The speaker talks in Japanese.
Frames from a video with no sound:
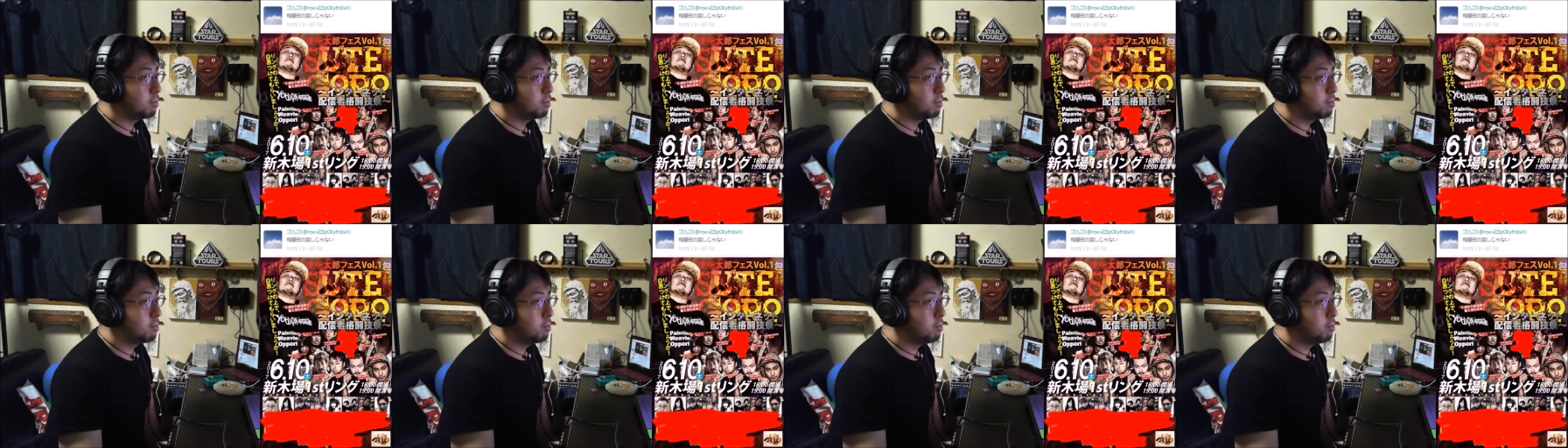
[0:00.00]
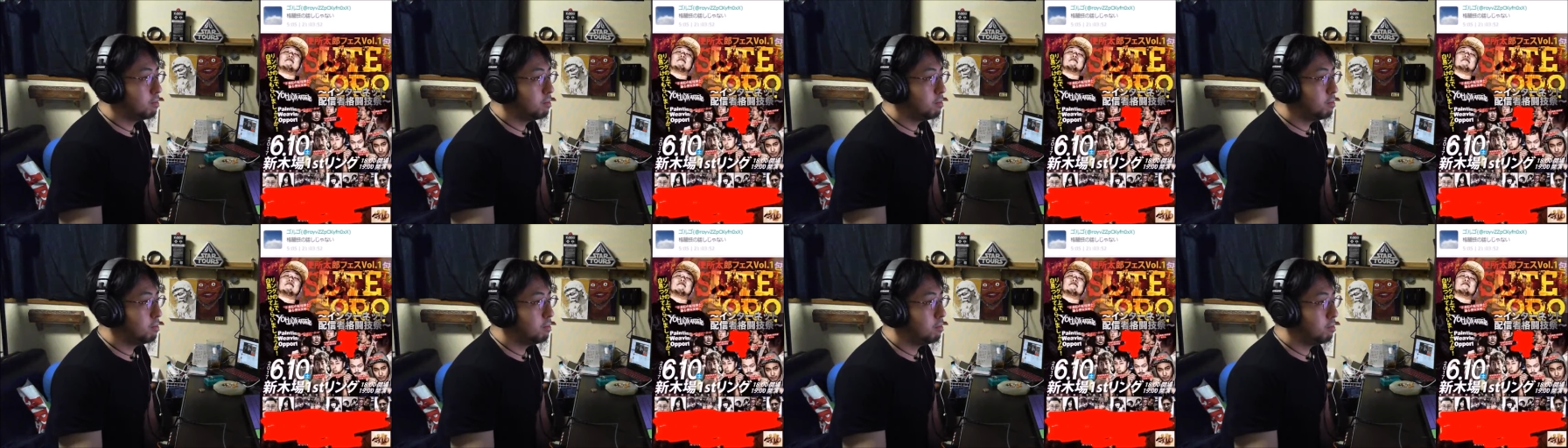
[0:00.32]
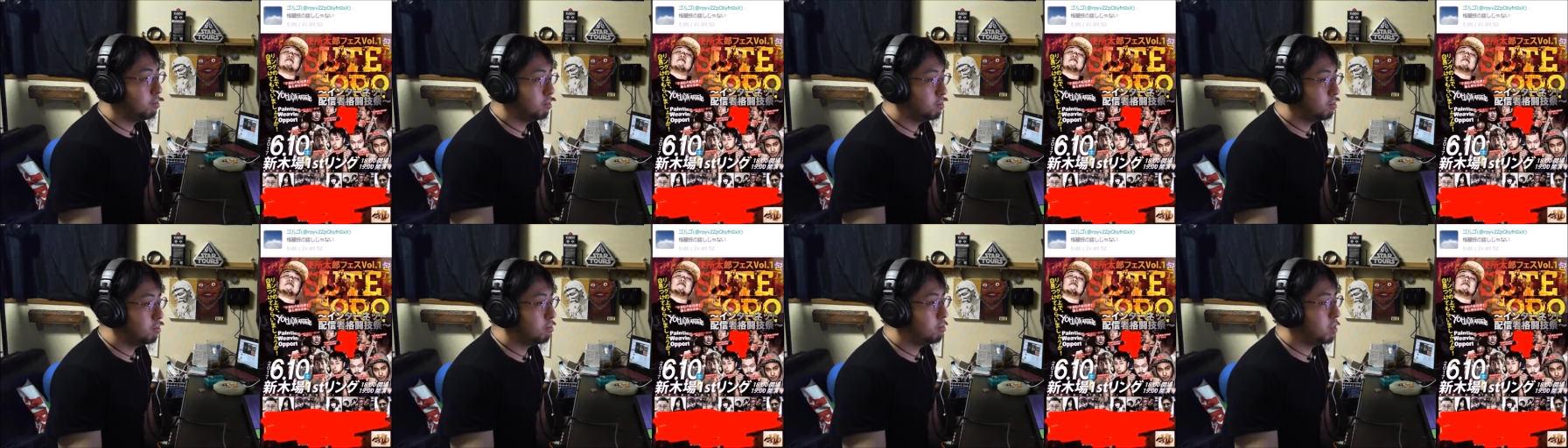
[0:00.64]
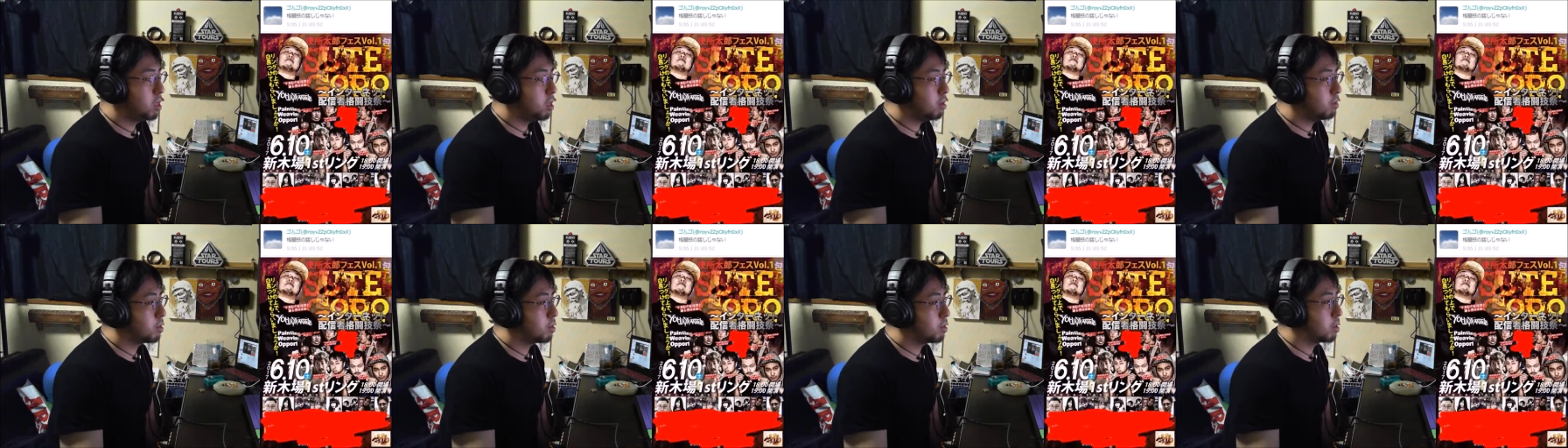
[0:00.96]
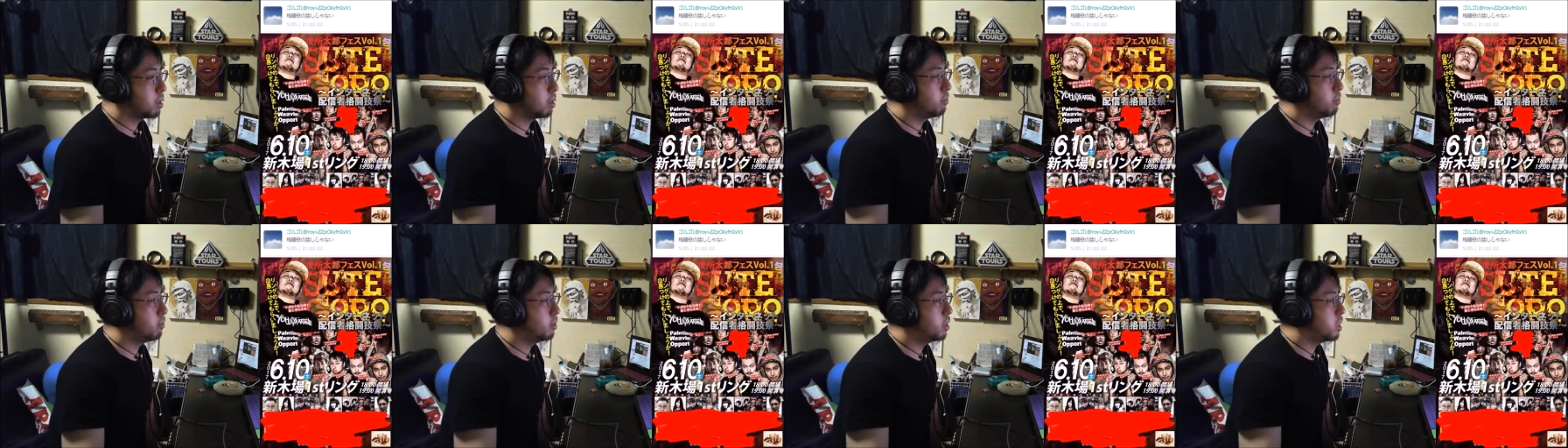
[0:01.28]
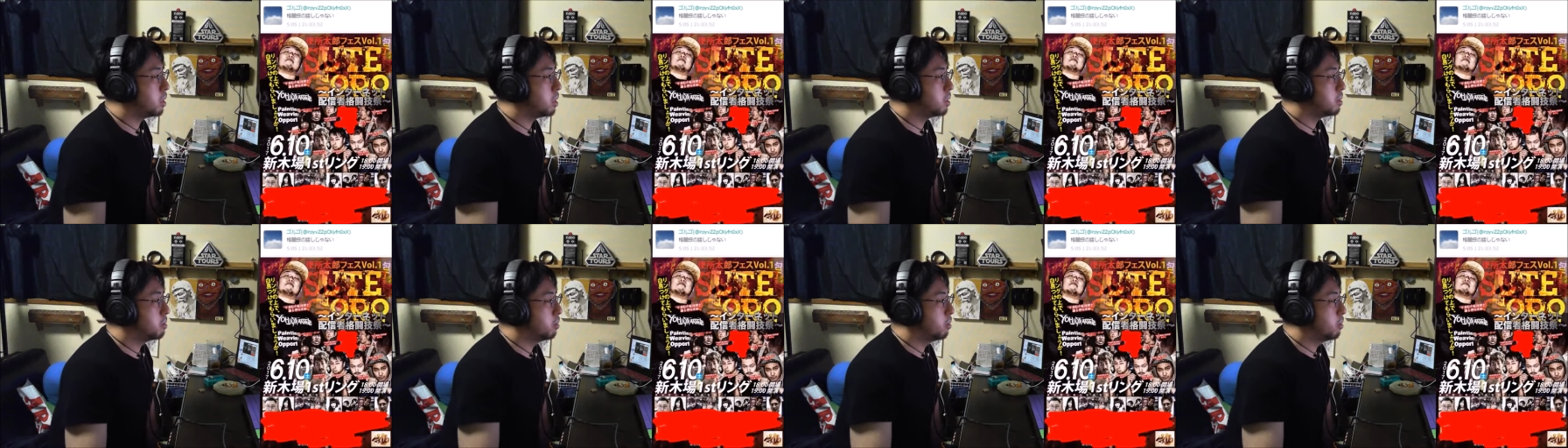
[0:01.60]
うん、みやびさんは、どれ
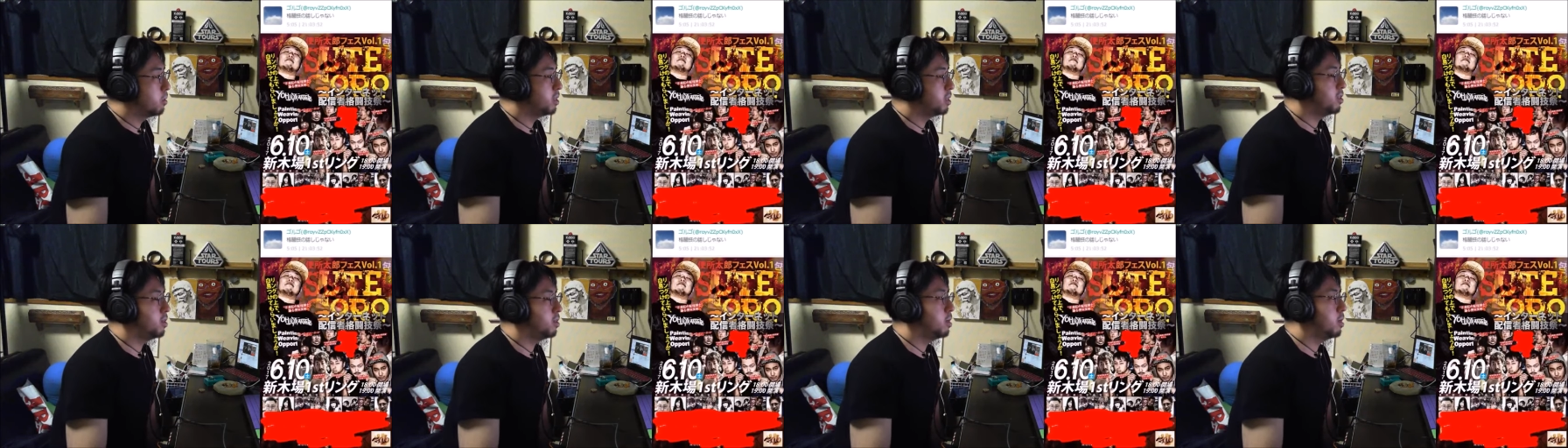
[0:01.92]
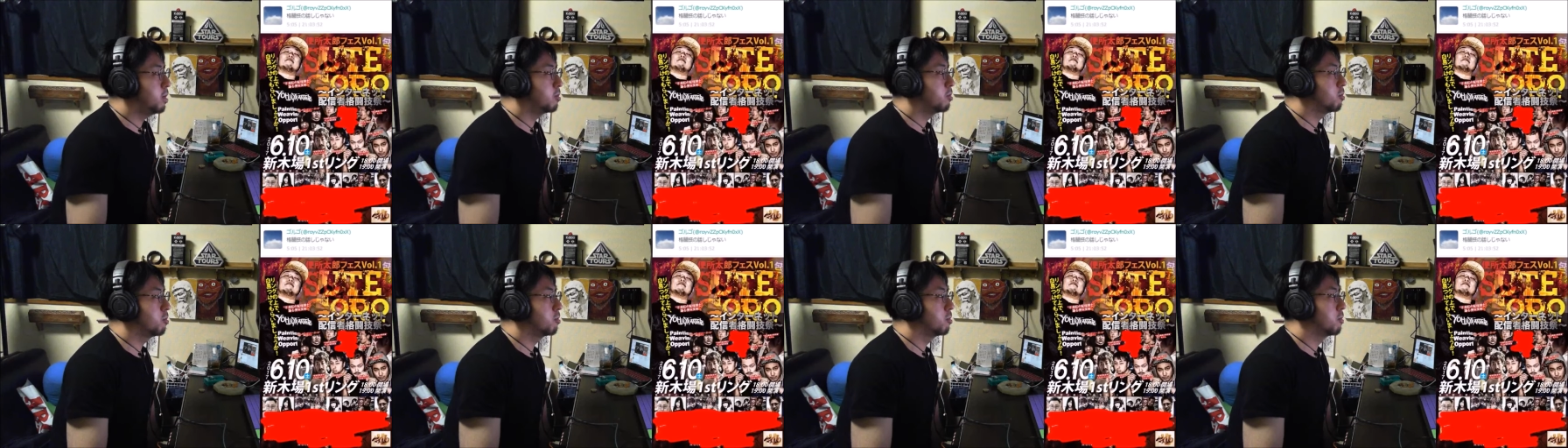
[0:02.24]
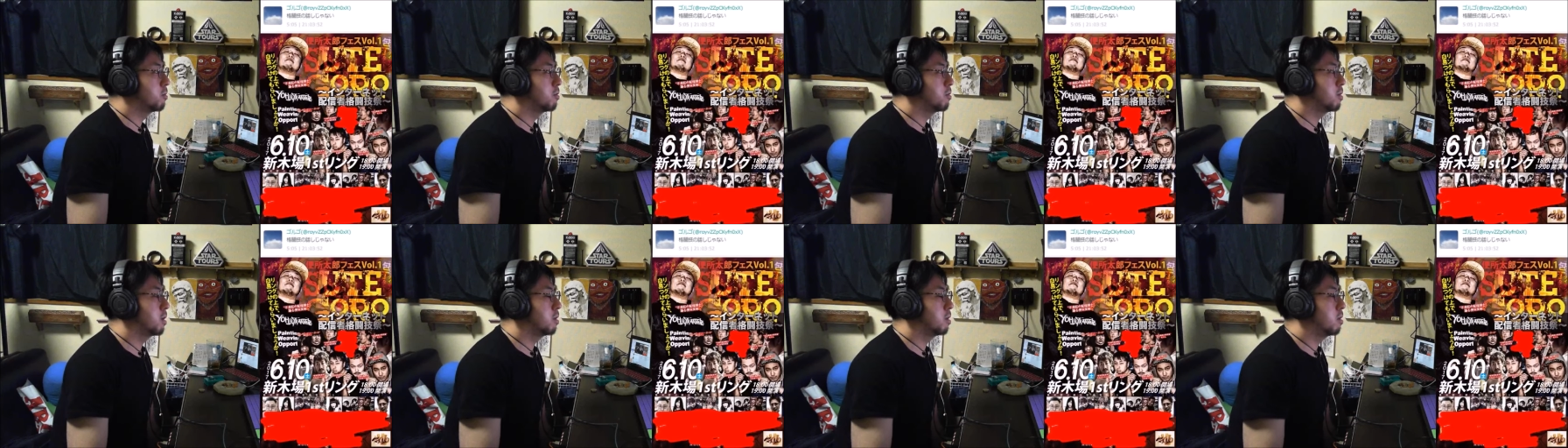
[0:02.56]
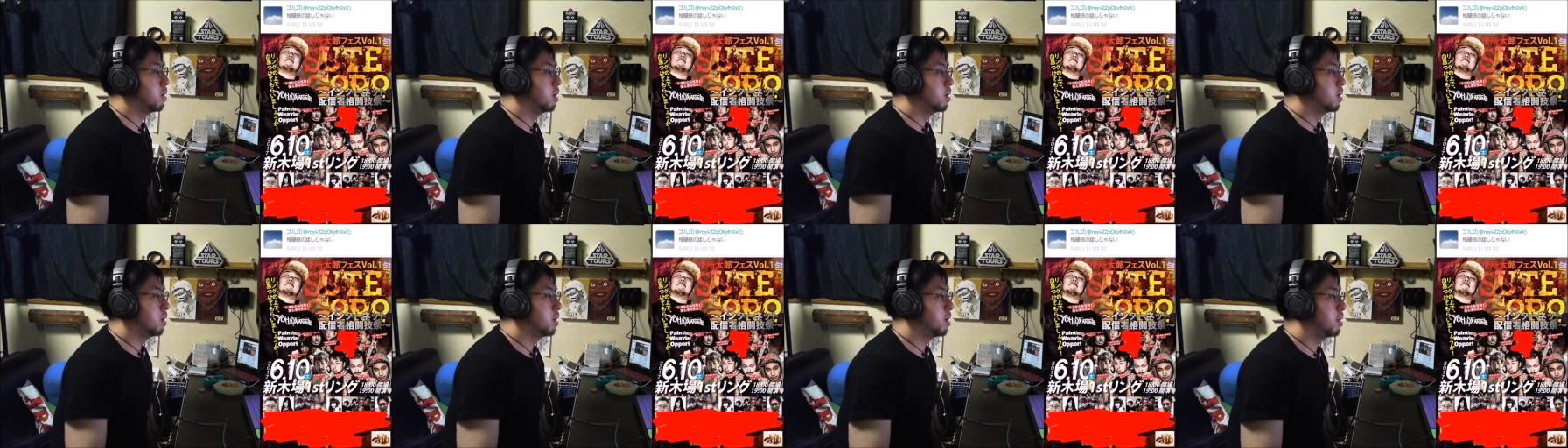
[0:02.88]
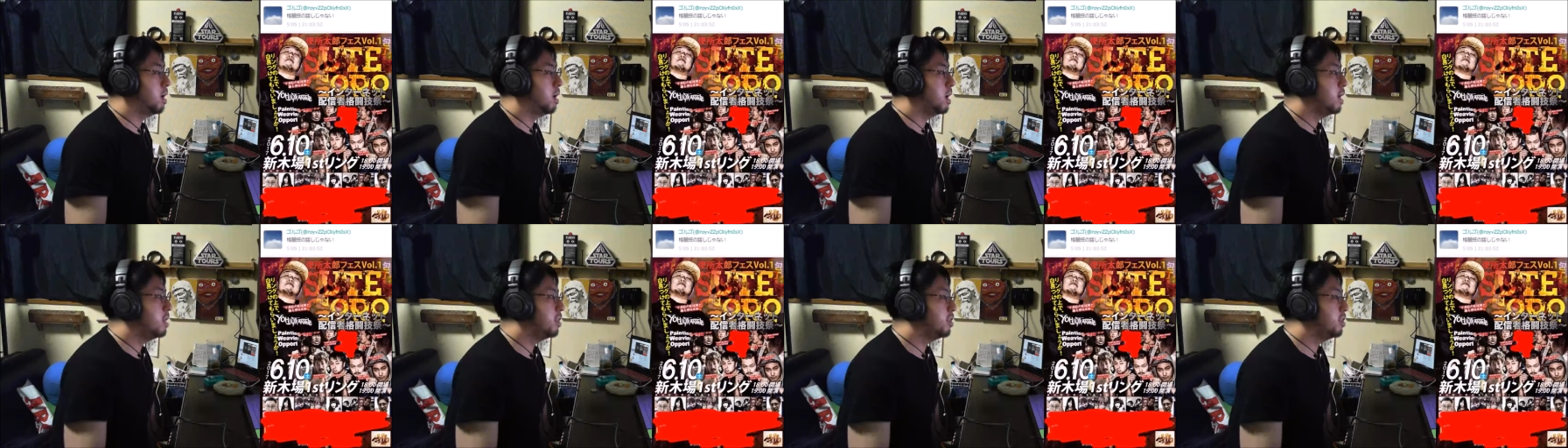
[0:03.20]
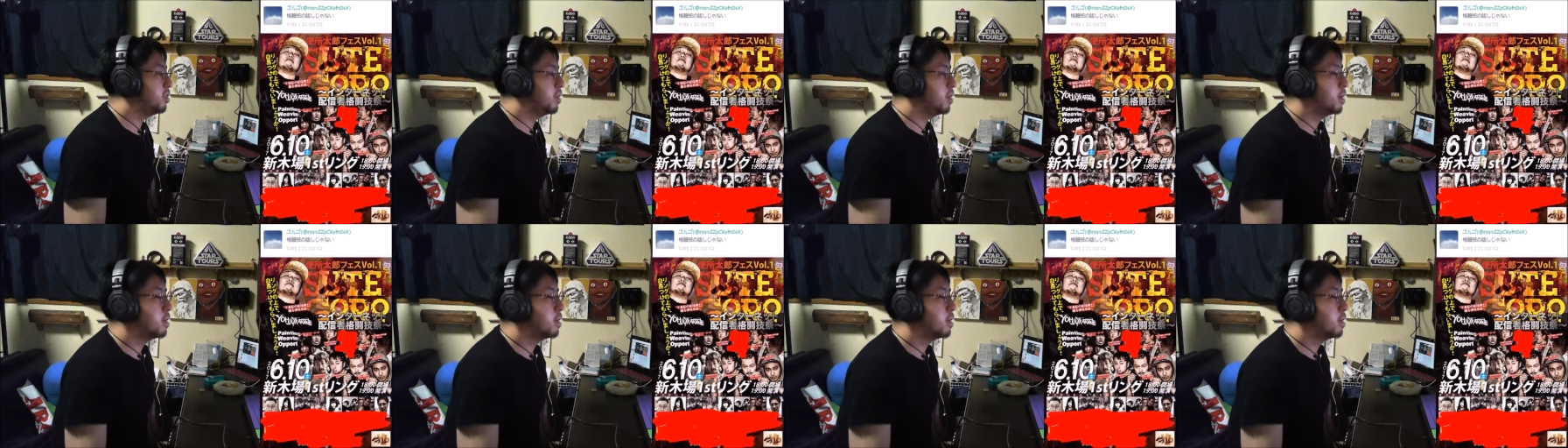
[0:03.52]
深夜食堂さんとやるから第2試合だね。